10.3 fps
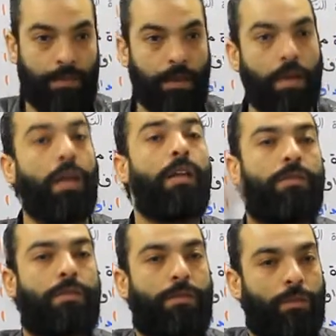غلط
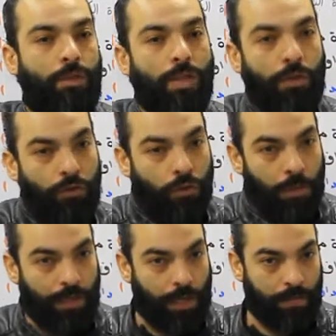وادالهم فلوس
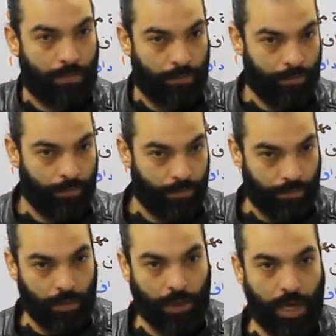بزياده
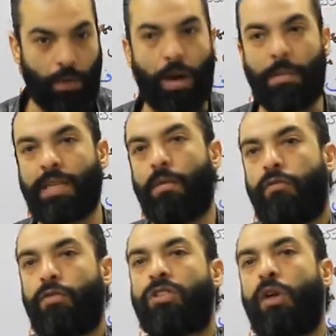ماشي يعني هو مثلا
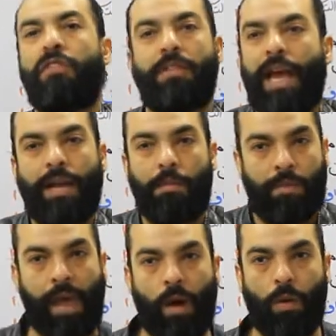المفروض صافي الدخل
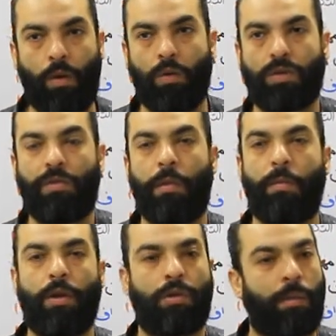بتاعه او صافي الربح
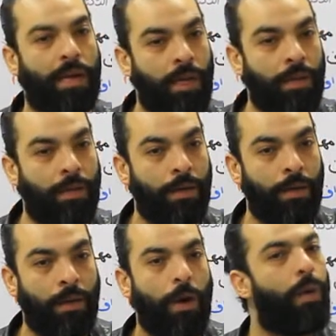بتاعه 80
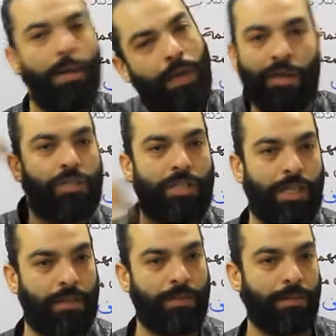هو قال 120